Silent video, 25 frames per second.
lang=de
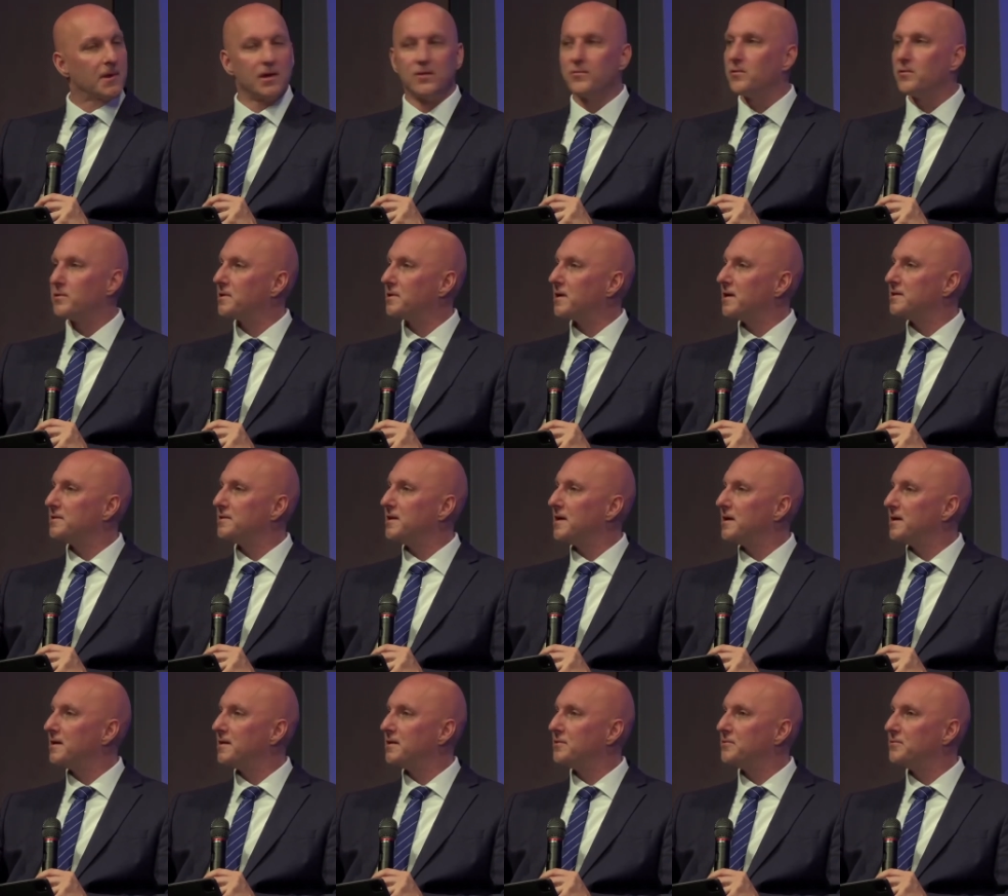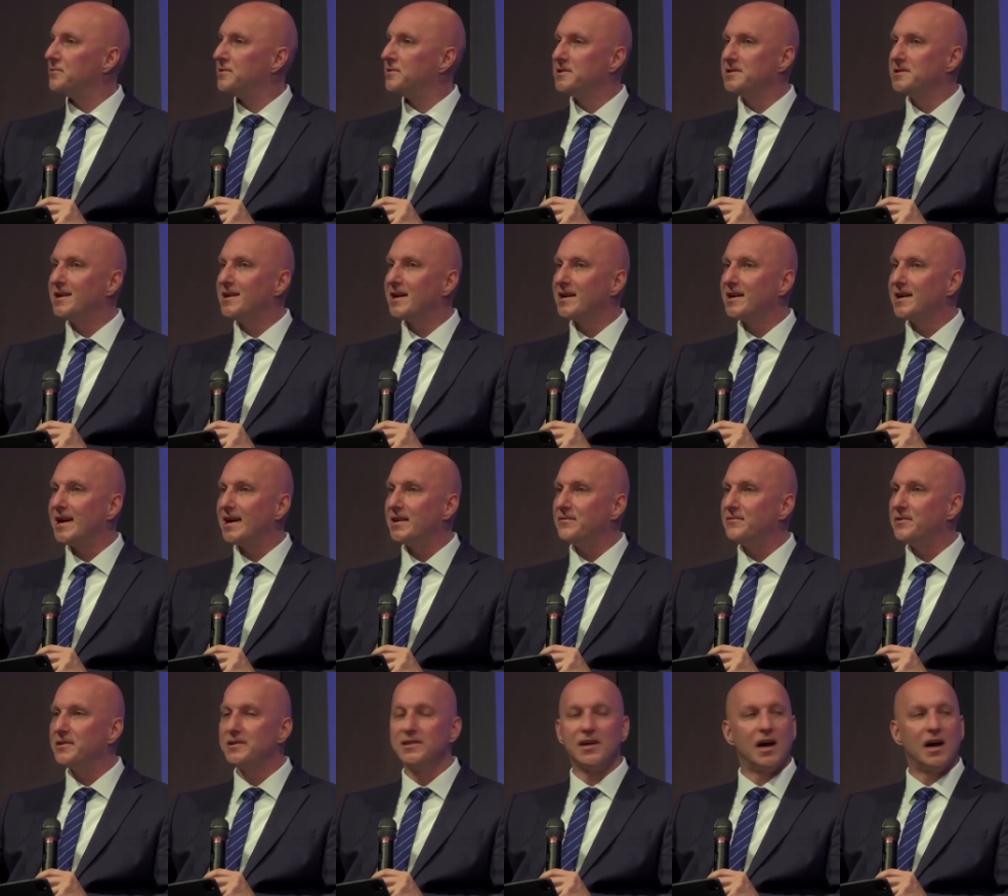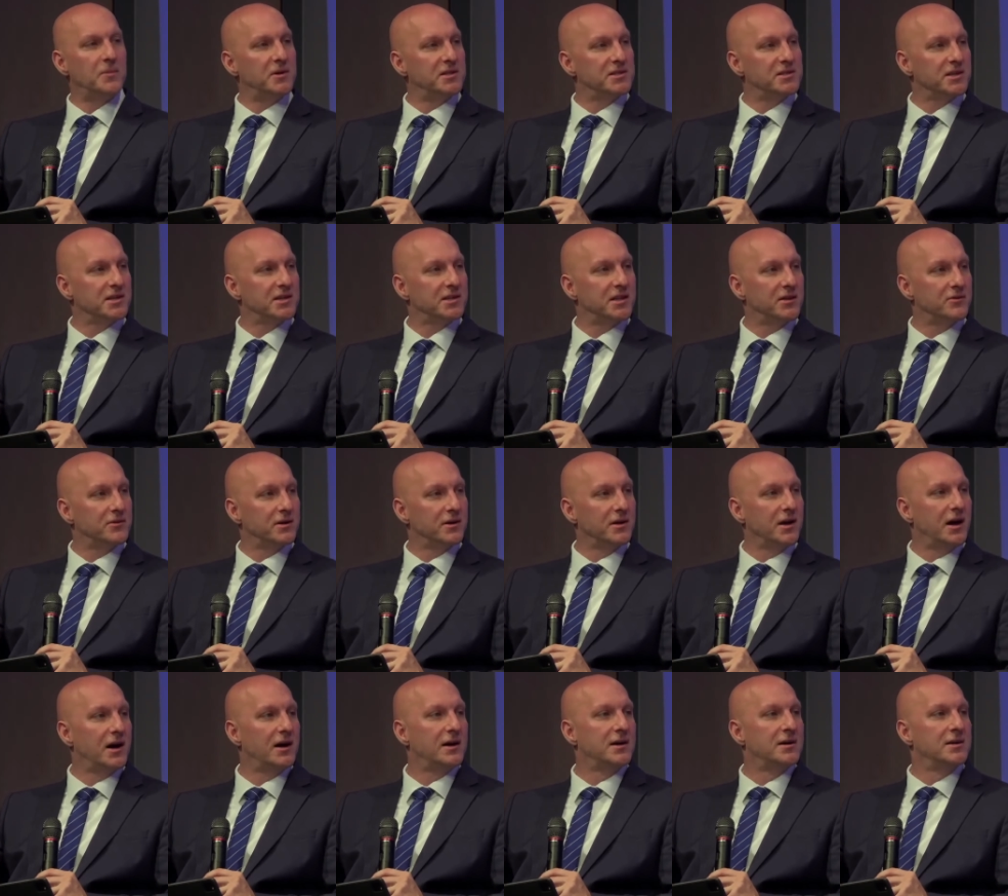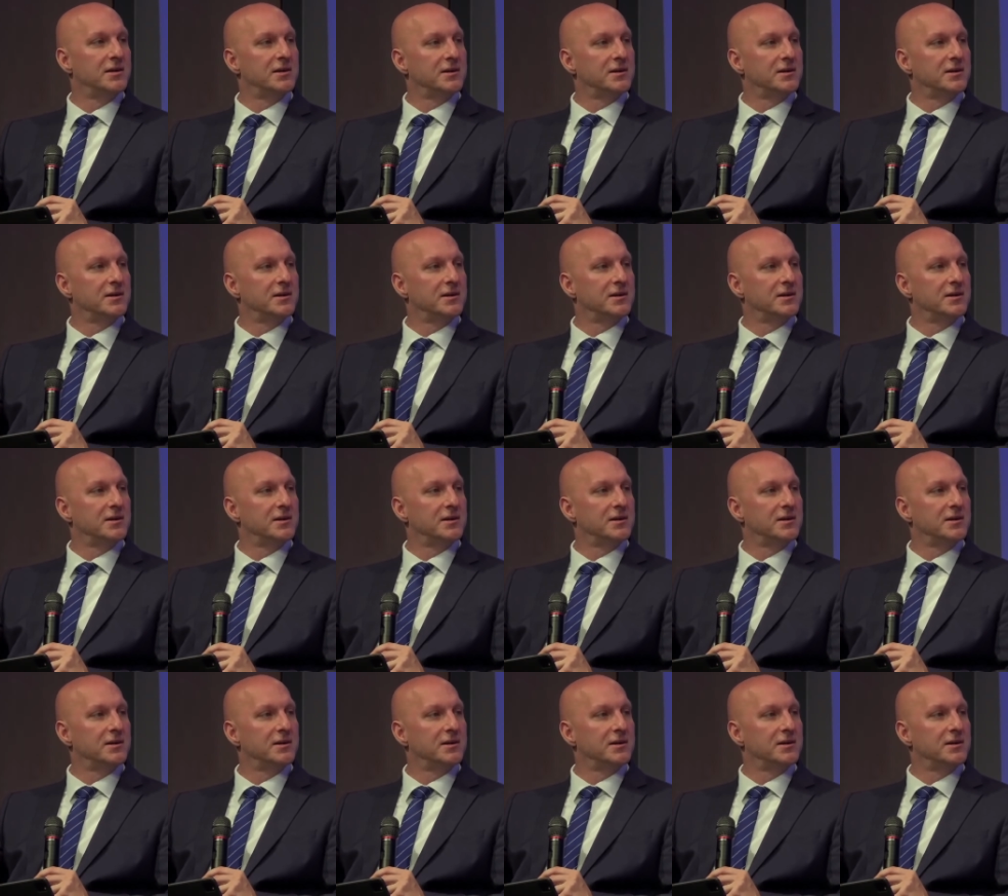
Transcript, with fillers: Ich wollte es gerade sagen. Also wir sind ja Kernwesen Arbeitsrechtler, sagen ja,